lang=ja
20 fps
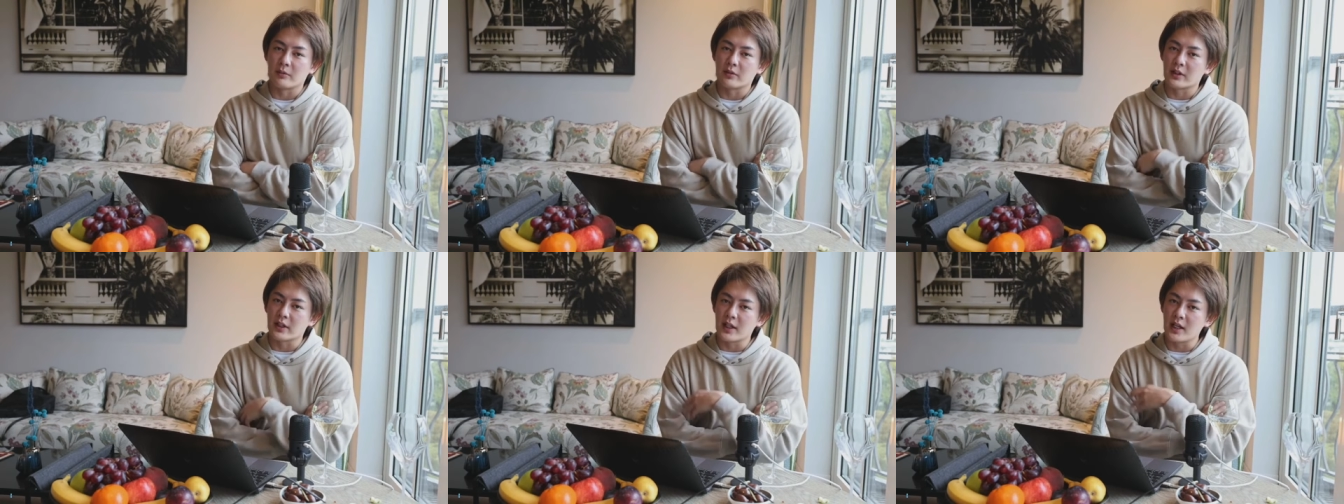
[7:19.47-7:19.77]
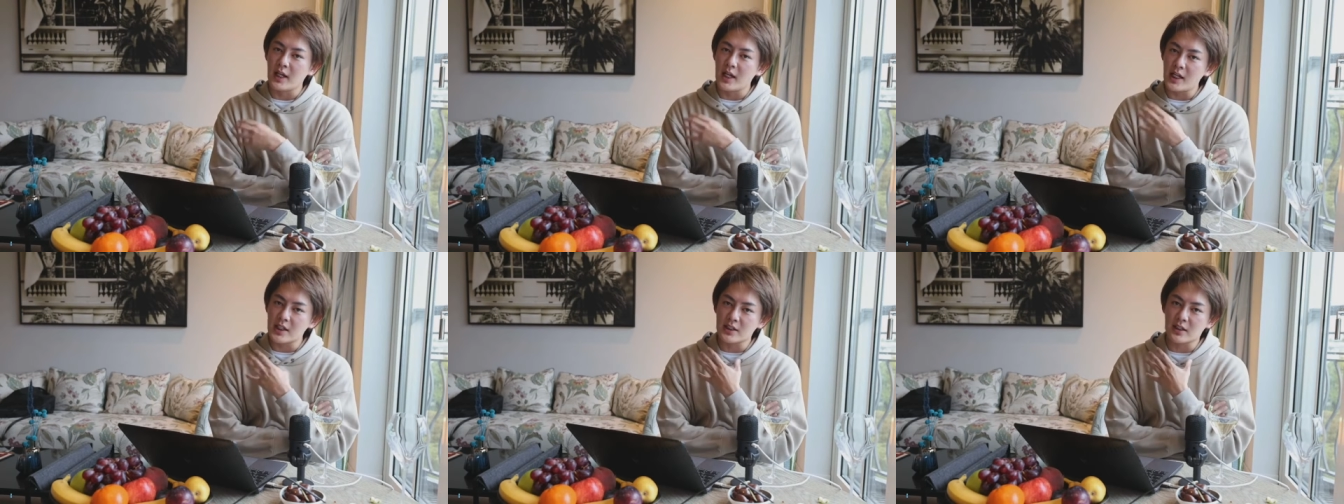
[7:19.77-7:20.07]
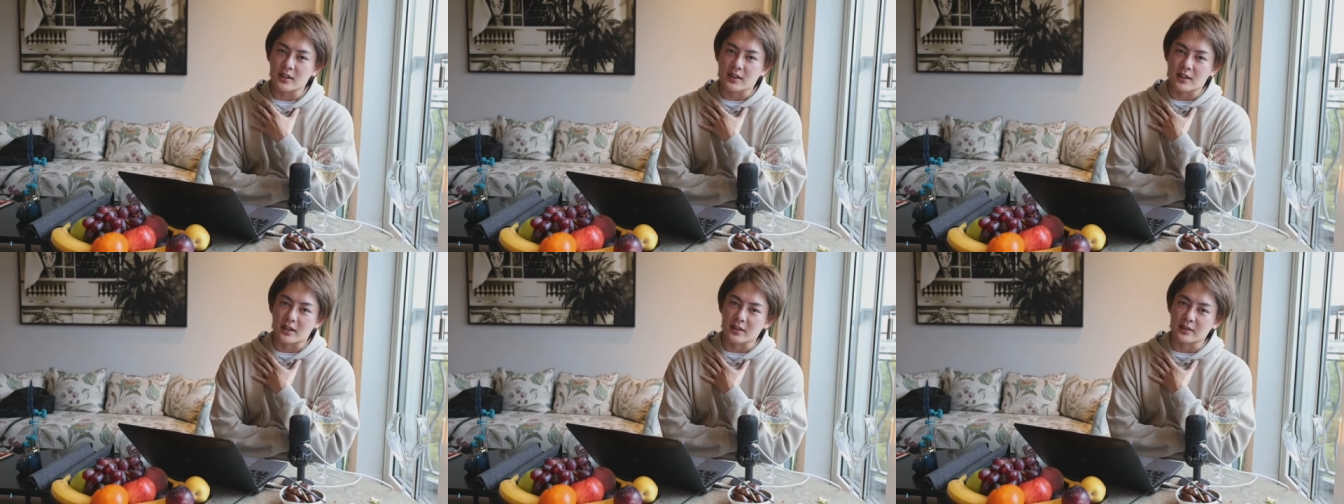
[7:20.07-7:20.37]
僕経営
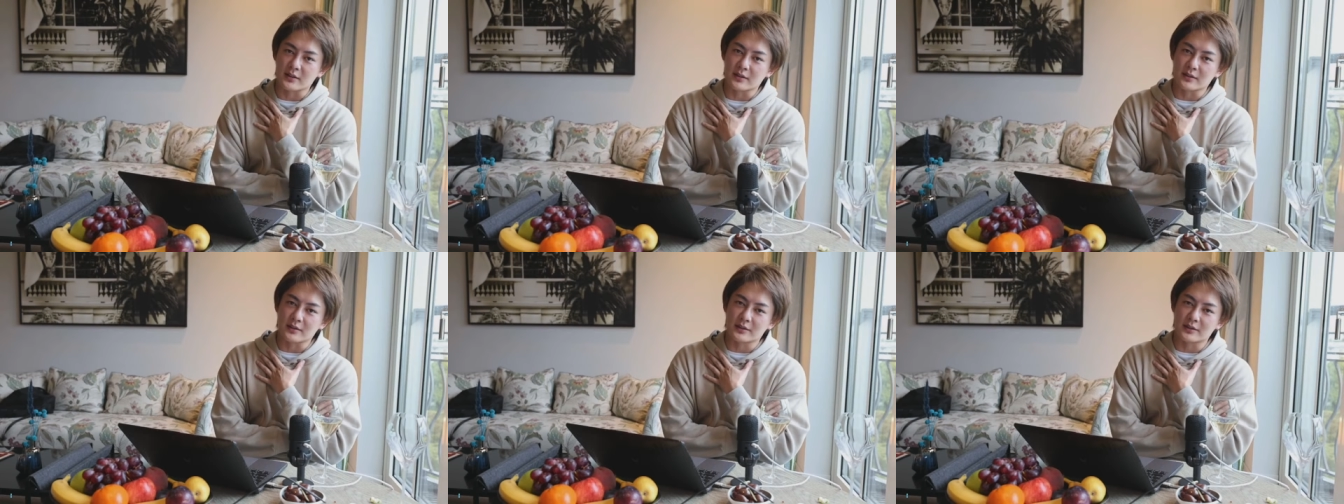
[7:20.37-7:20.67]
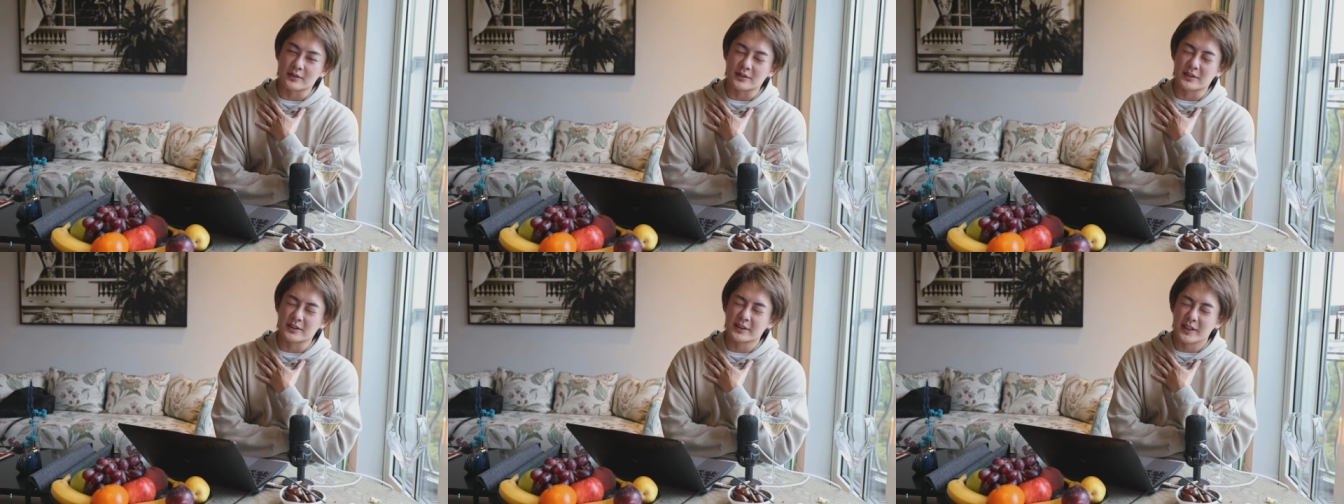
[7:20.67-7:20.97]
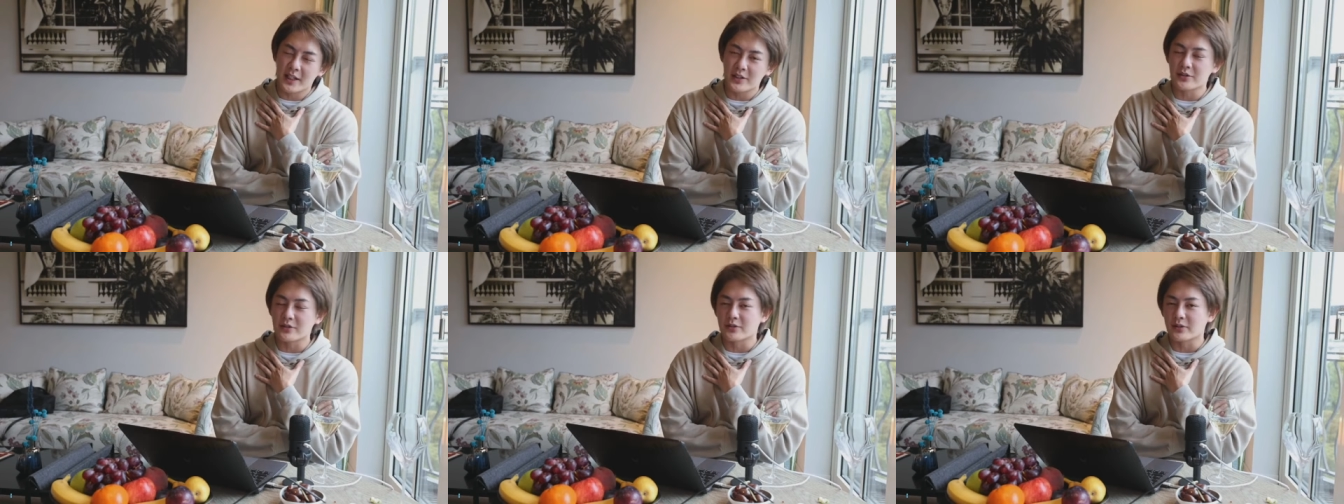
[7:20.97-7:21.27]
者だからす
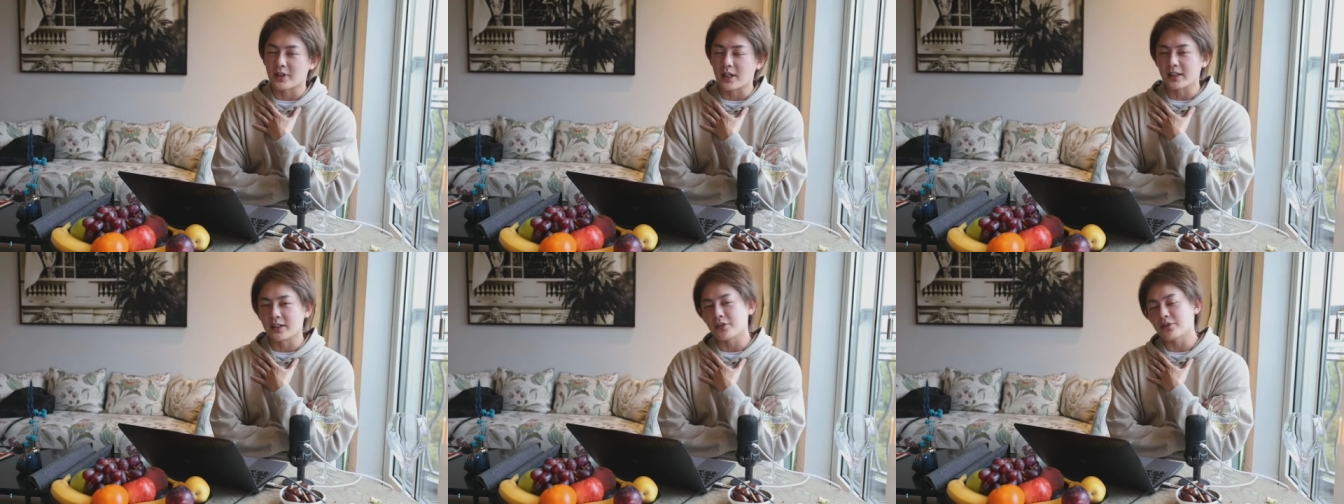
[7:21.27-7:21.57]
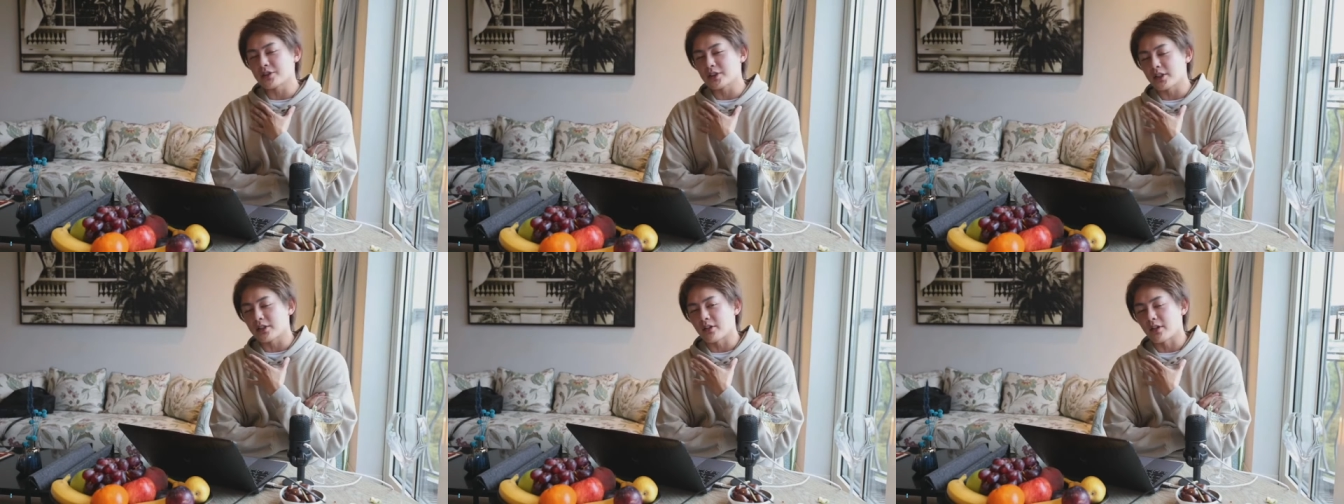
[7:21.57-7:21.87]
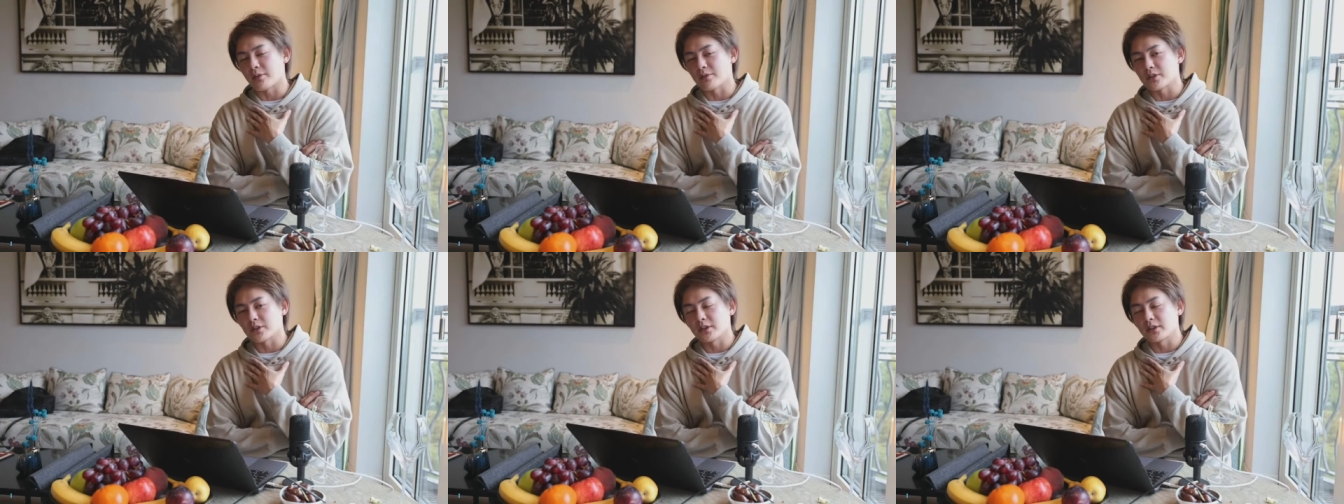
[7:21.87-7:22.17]
げえちょっと偏っちゃって
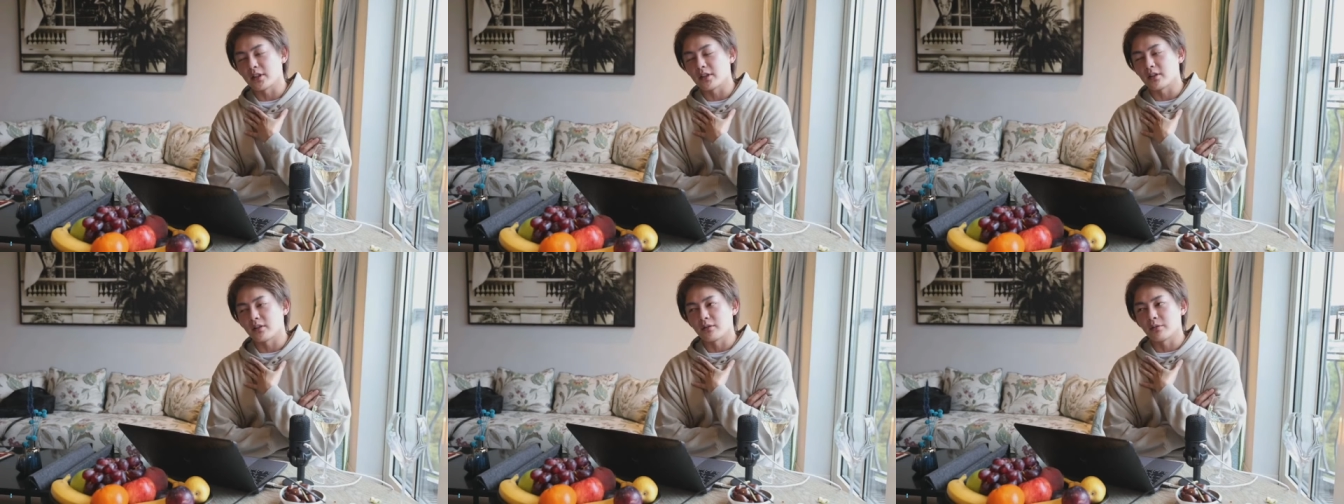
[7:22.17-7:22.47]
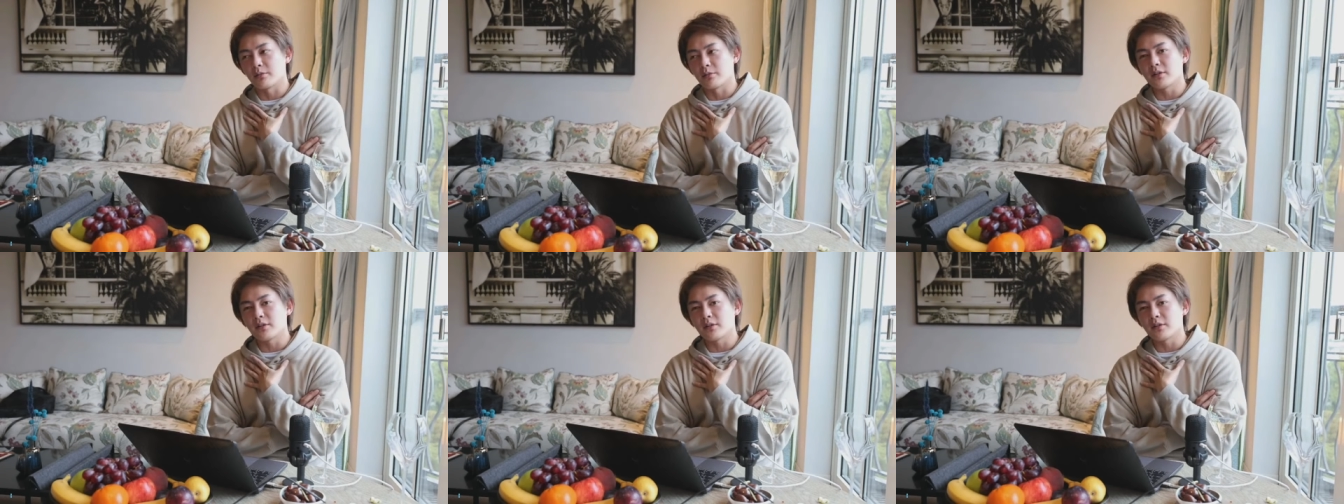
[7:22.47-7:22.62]
るかもしれないんだけど、